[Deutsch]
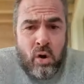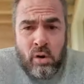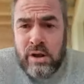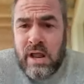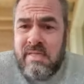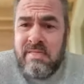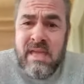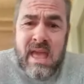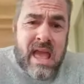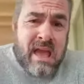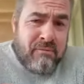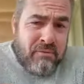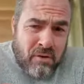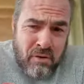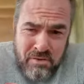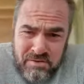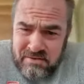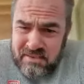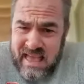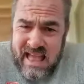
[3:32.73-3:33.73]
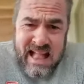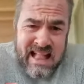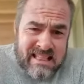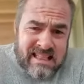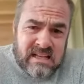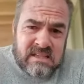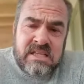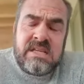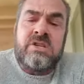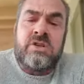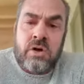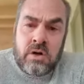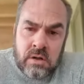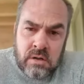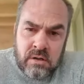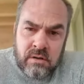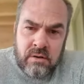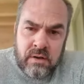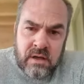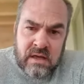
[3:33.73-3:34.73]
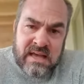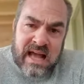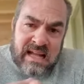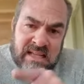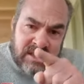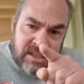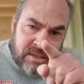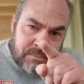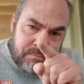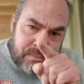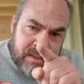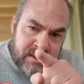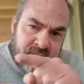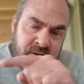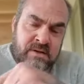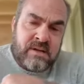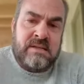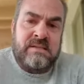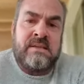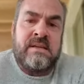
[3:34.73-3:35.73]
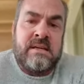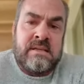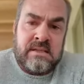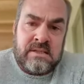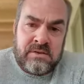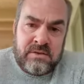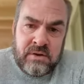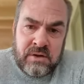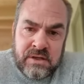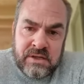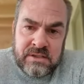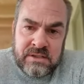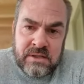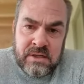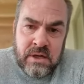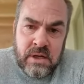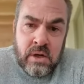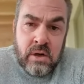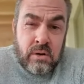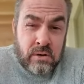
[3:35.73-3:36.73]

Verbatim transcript: Und dann, nee, für uns gilt das nicht, doch. Ganz besonders gilt das für euch.